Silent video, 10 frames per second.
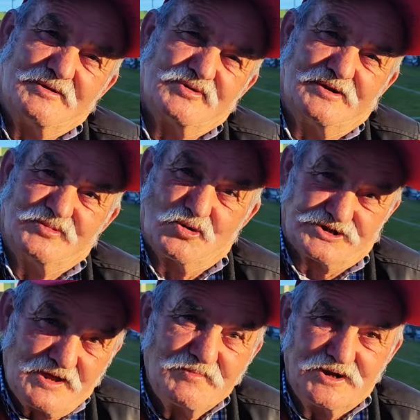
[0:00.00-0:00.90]
me ha llamado un amigo
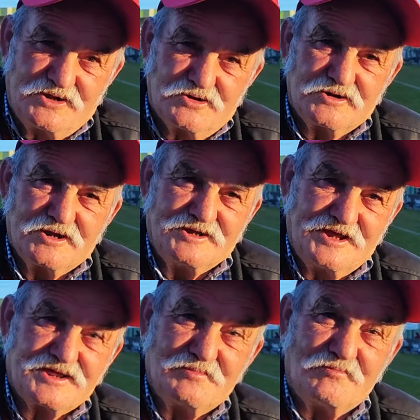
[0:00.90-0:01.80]
que está en Benidorm
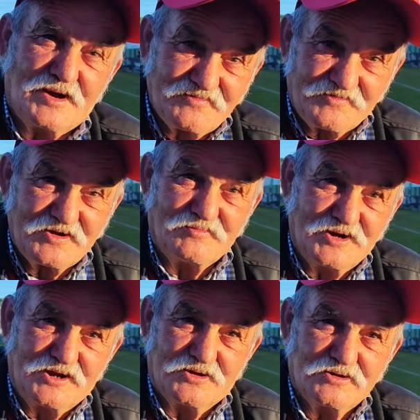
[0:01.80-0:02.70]
y hace más frío en
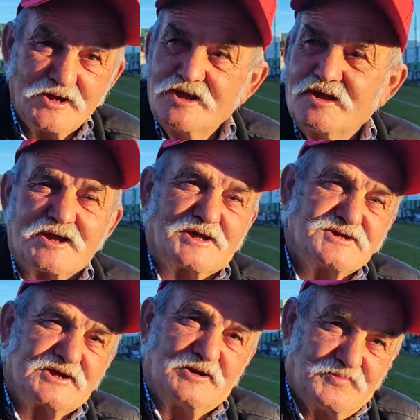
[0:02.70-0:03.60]
Benidorm
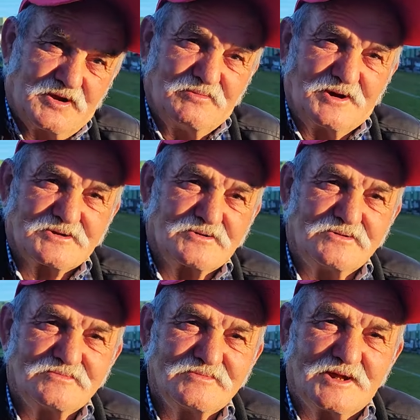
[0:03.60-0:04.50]
casi que en el País Vasco.
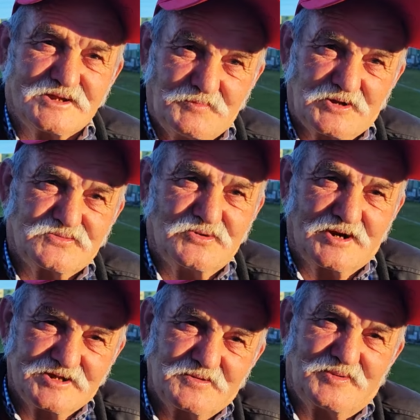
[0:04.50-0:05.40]
Las
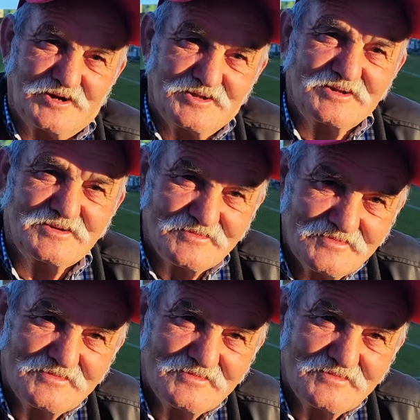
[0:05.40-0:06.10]
temperaturas, ¿qué te parece?